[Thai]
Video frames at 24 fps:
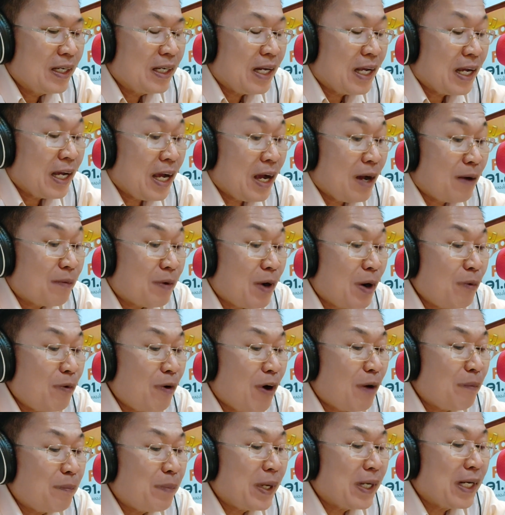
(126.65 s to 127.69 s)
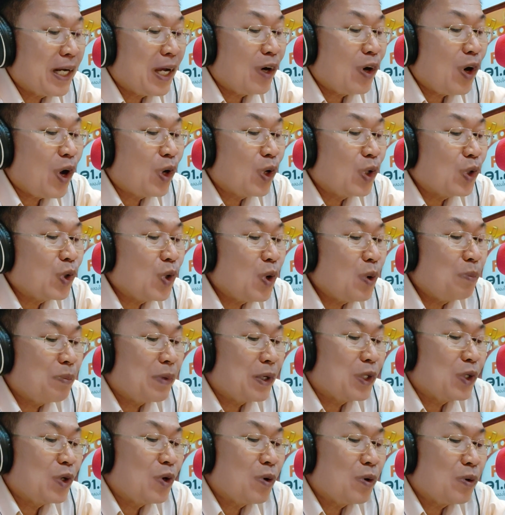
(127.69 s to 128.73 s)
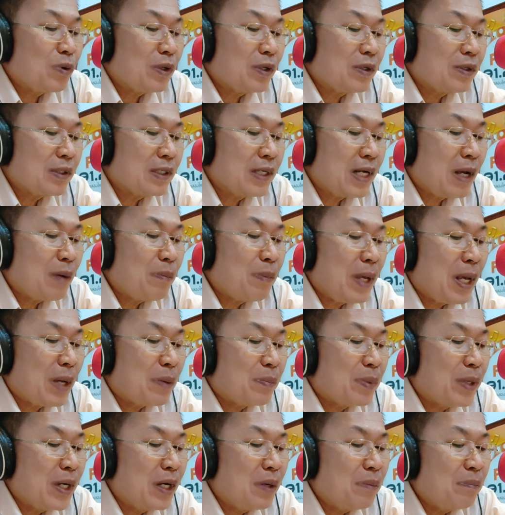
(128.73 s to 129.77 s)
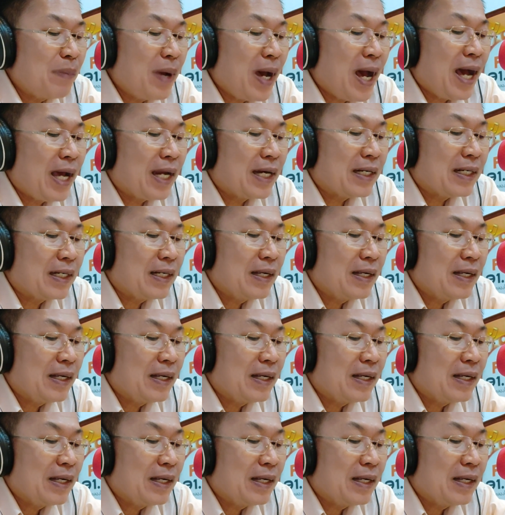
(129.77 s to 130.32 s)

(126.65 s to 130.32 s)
นะครับ เขาบอกเป็นนักร้องลูกทุ่งประยุกต์นะเพลงพื้นบ้าน